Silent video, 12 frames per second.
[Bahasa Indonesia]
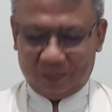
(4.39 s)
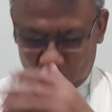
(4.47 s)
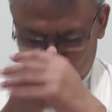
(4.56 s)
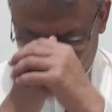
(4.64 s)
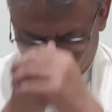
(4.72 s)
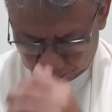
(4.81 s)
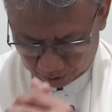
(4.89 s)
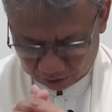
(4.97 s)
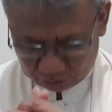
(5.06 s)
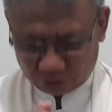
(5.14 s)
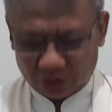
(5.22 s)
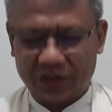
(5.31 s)
Bu Bapak,
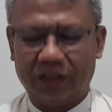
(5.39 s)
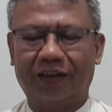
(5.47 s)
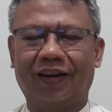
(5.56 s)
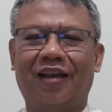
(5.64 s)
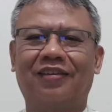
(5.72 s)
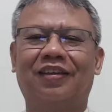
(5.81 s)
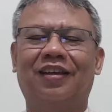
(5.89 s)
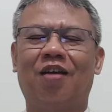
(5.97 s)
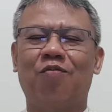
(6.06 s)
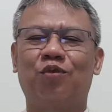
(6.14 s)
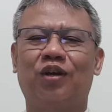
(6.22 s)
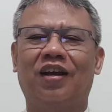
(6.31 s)
saudara-saudara terkasih,
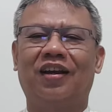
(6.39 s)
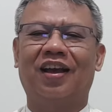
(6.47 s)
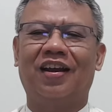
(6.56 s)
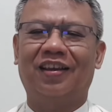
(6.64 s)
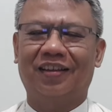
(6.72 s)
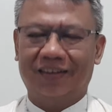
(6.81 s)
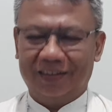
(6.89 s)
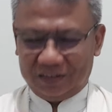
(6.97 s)
kaum muda adik-adik,